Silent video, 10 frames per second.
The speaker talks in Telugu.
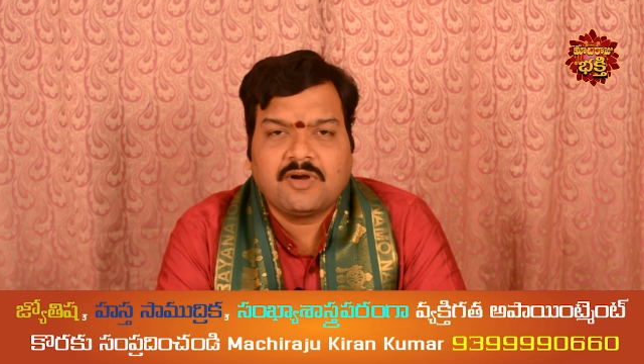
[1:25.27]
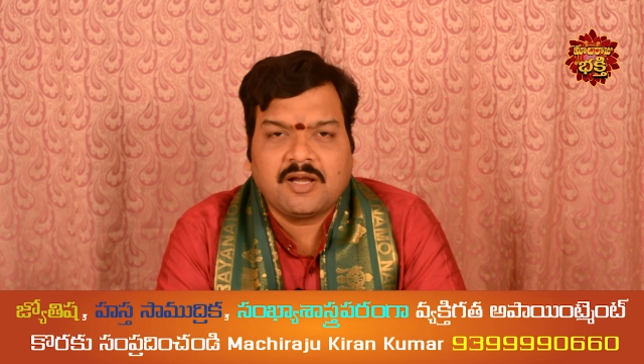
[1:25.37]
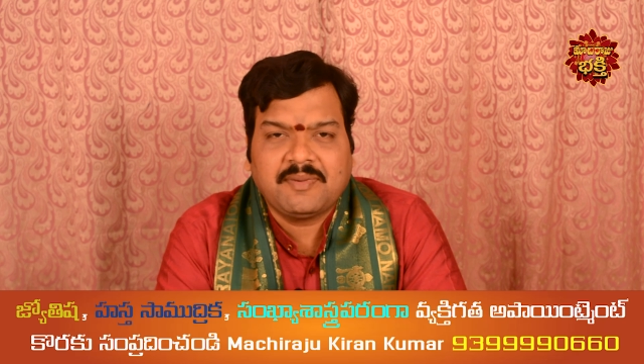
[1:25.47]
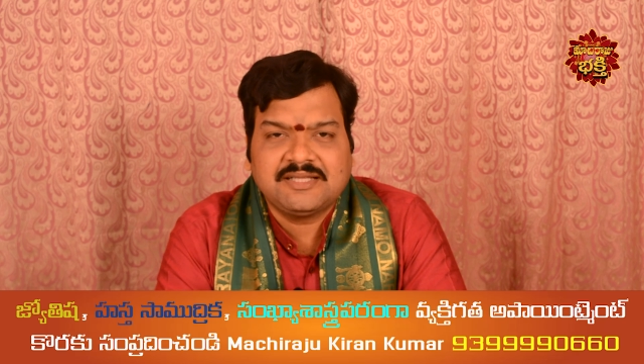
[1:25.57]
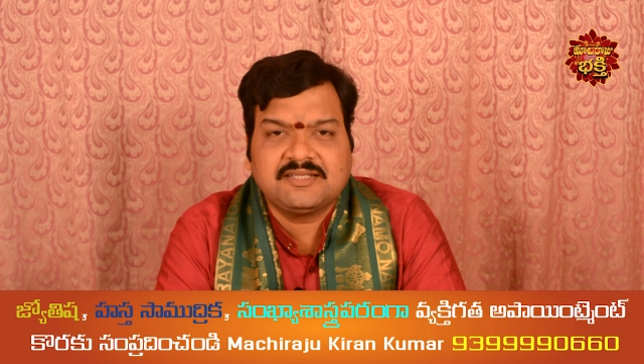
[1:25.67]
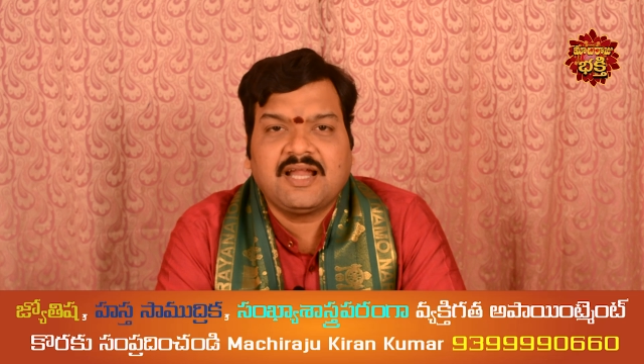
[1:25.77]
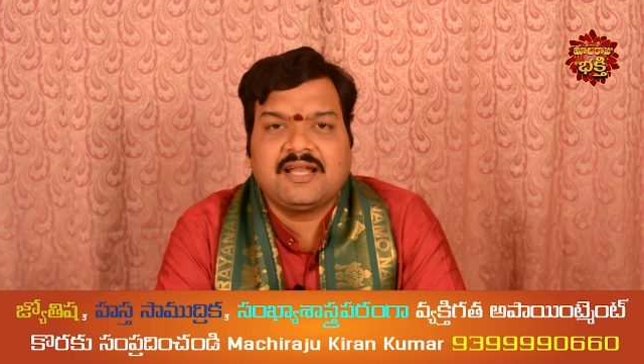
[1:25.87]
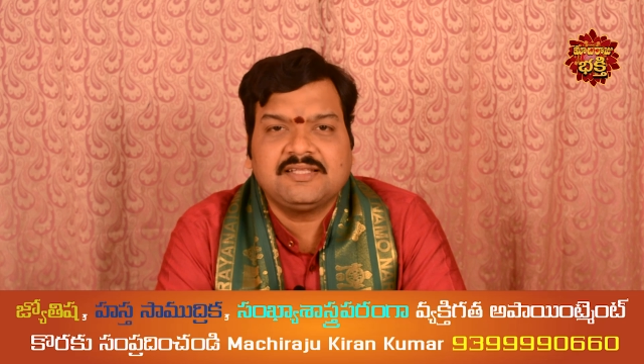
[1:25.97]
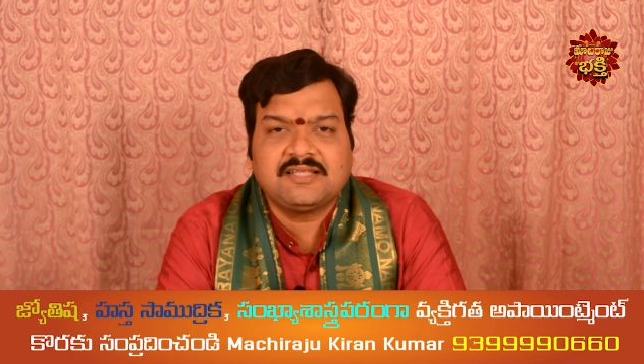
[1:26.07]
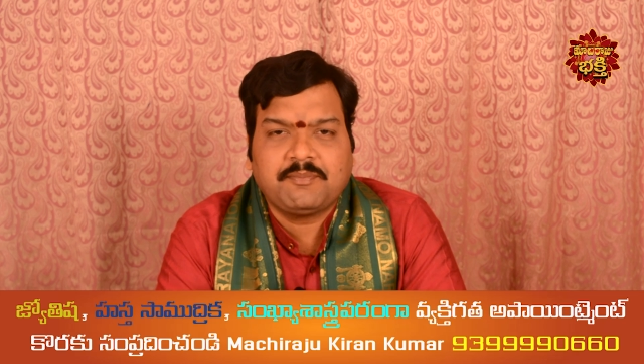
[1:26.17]
ఒక
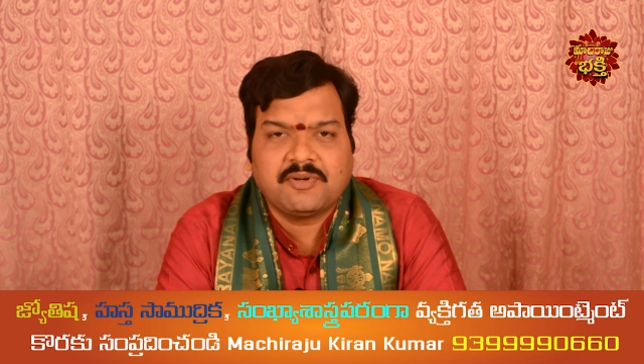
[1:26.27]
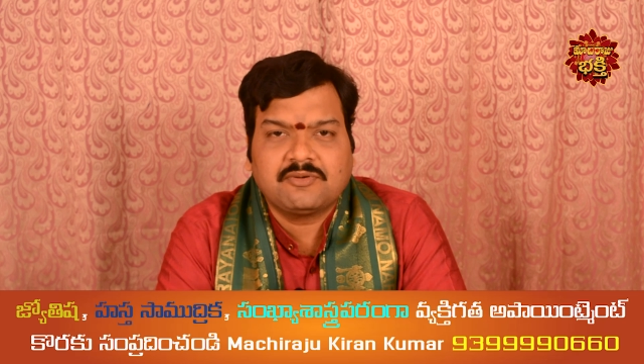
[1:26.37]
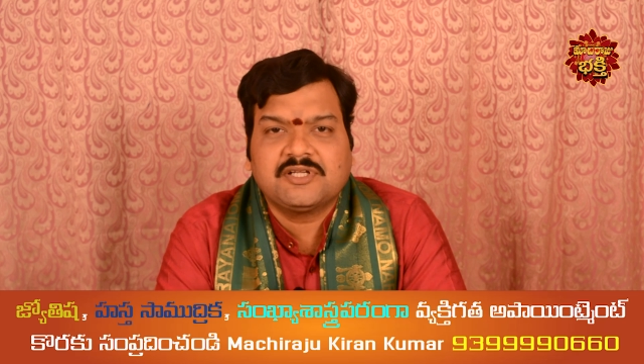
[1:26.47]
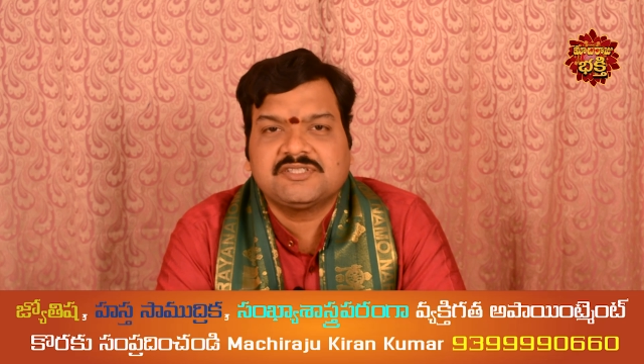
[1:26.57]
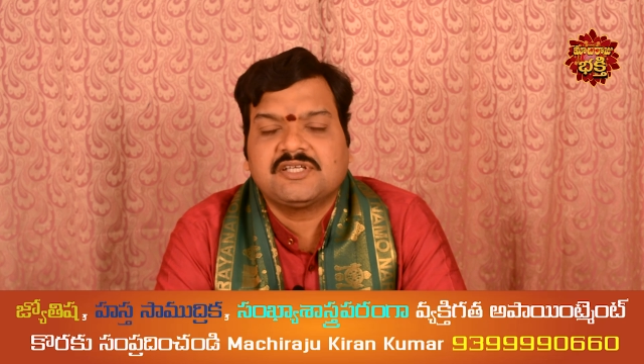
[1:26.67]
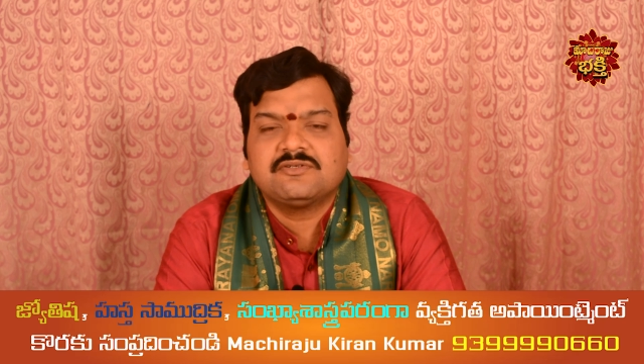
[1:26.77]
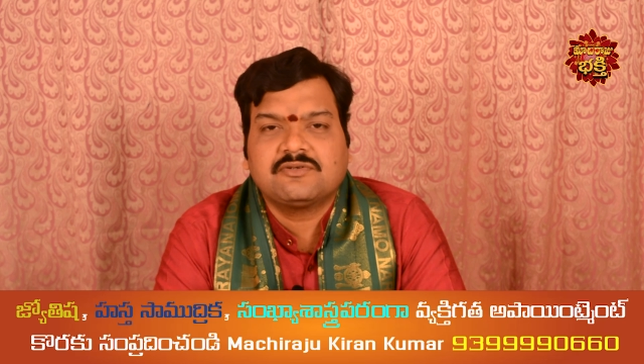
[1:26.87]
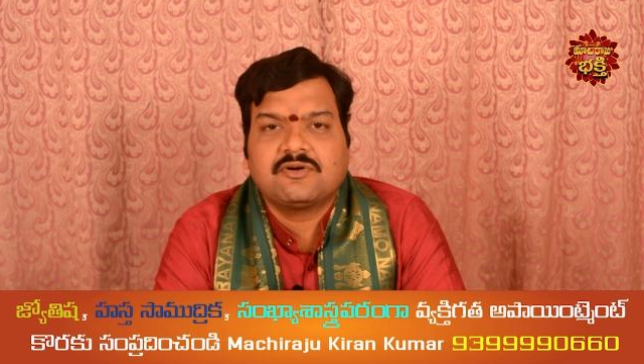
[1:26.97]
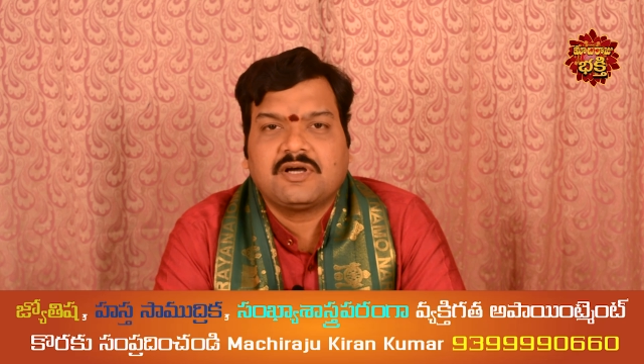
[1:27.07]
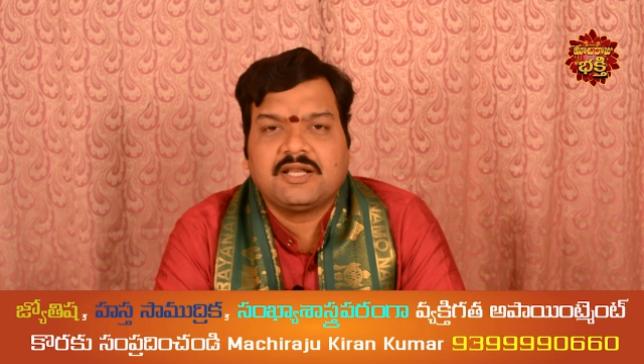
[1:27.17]
మంత్రాన్ని తప్పకుండా
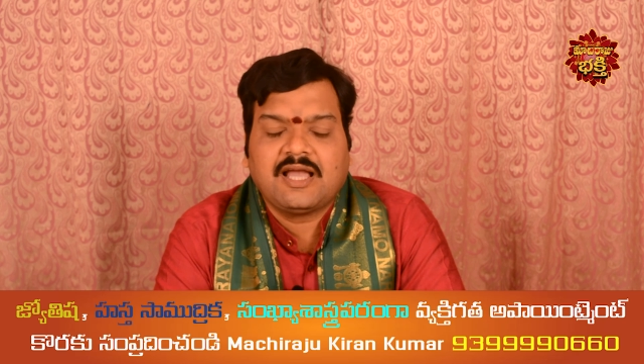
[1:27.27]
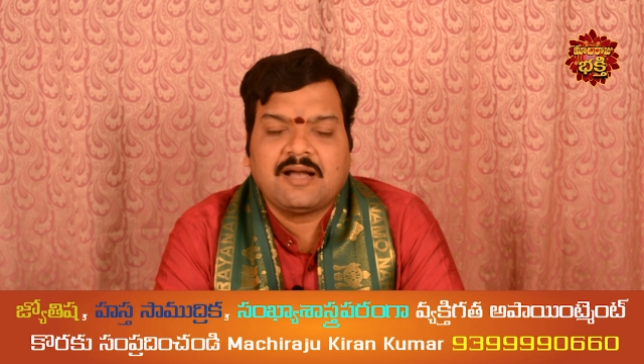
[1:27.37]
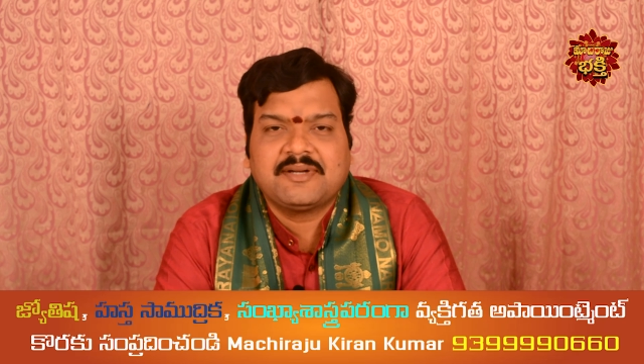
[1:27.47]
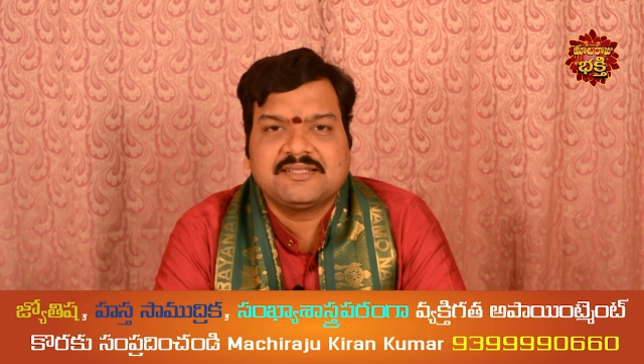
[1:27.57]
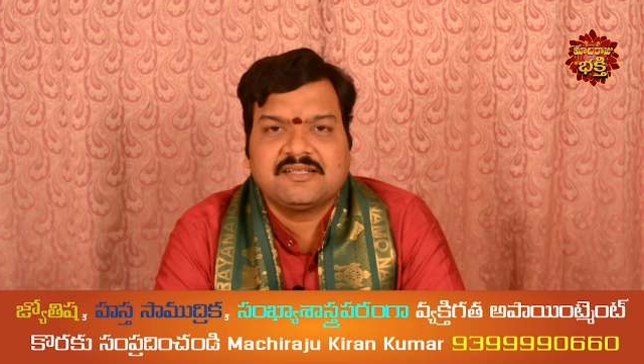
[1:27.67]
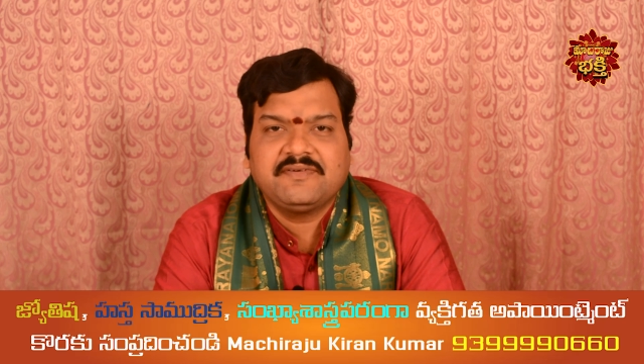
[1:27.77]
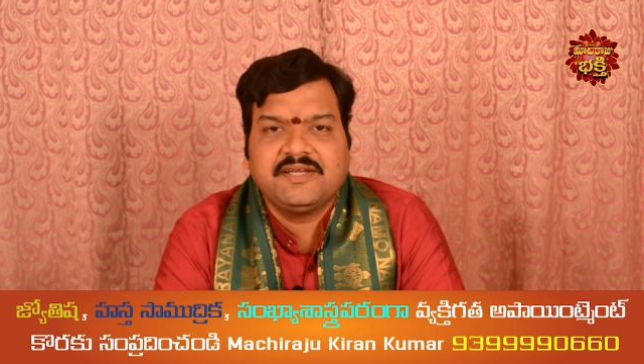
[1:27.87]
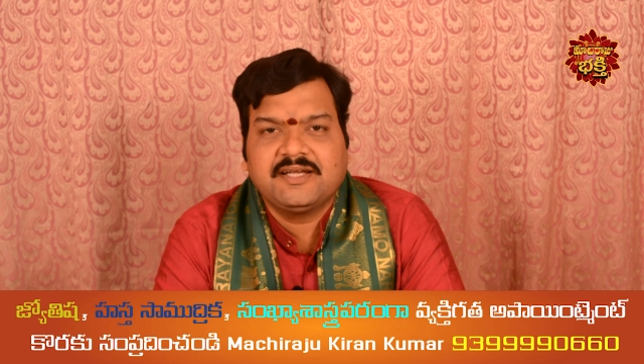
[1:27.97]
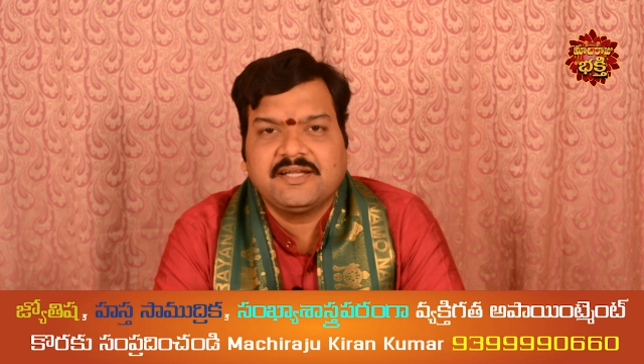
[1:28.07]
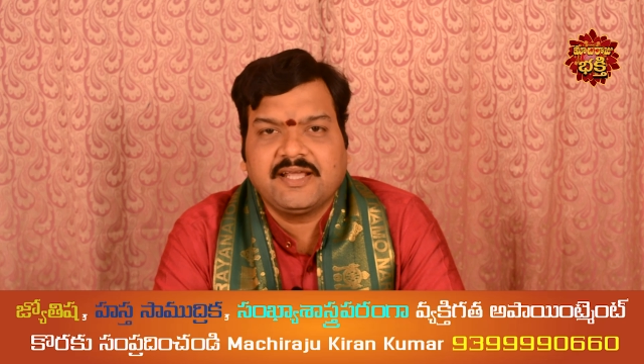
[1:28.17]
చదువుకోవాలి ఆ మంత్రం
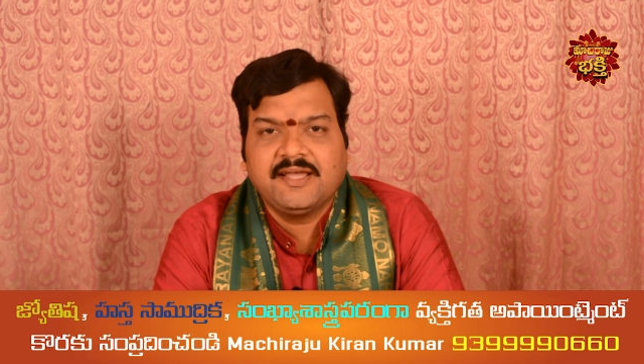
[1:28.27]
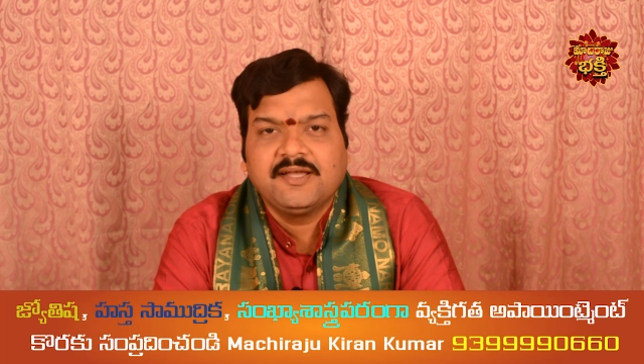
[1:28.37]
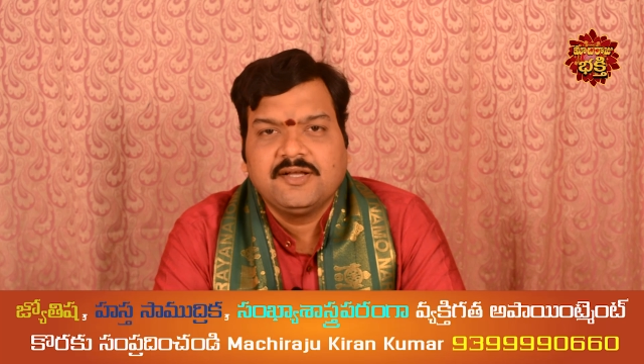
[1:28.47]
ఏంటంటే